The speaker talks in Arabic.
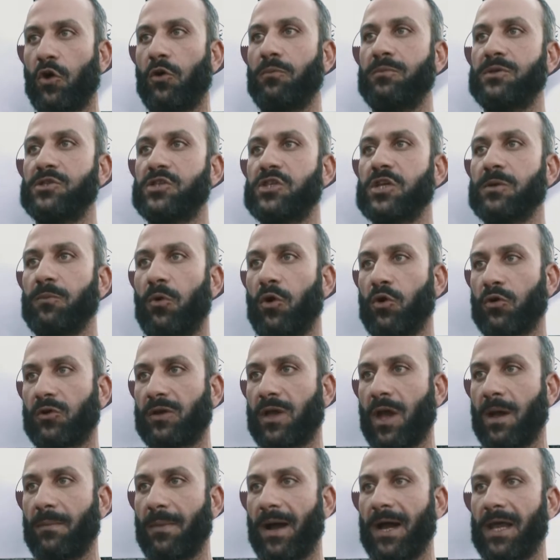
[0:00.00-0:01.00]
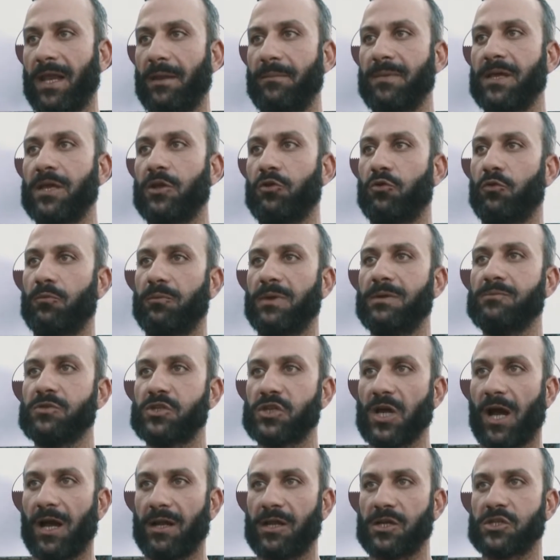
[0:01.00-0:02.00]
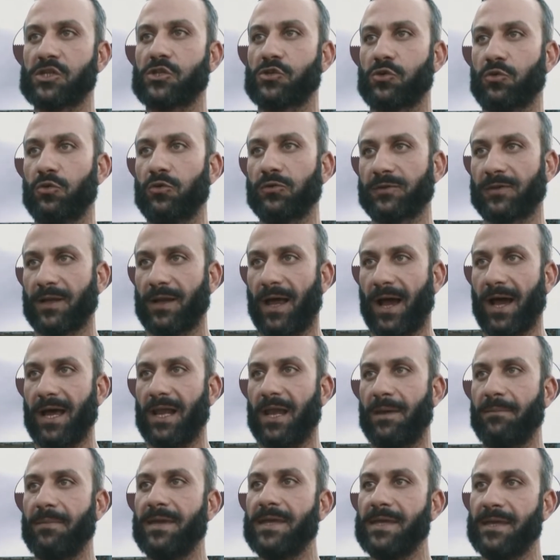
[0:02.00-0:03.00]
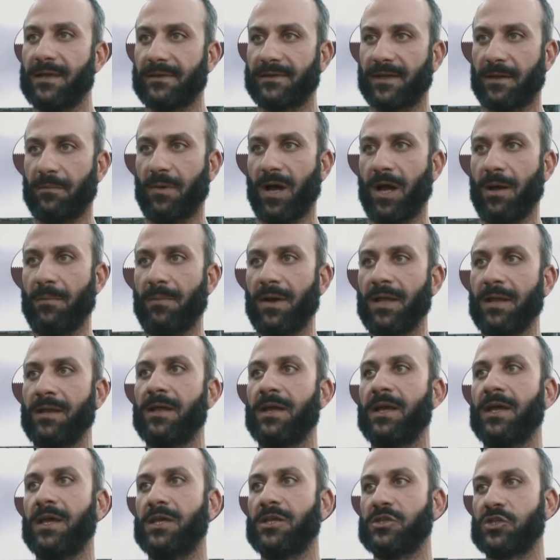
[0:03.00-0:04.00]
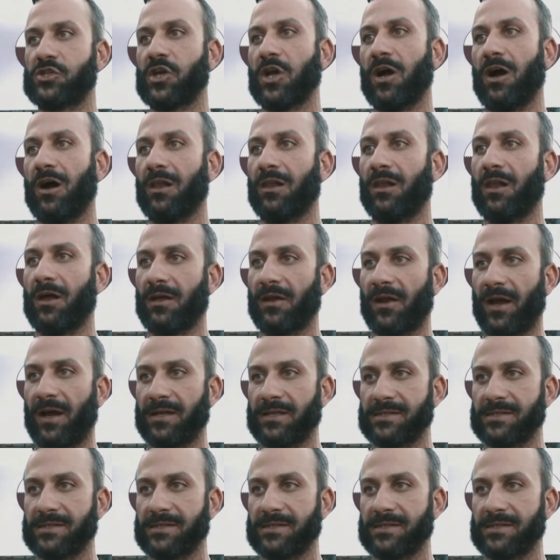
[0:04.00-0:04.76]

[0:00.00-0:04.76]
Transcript: وبنجيب حكام عالميين وبنمشي على الشروط العالمية تماما ان شاء الله راح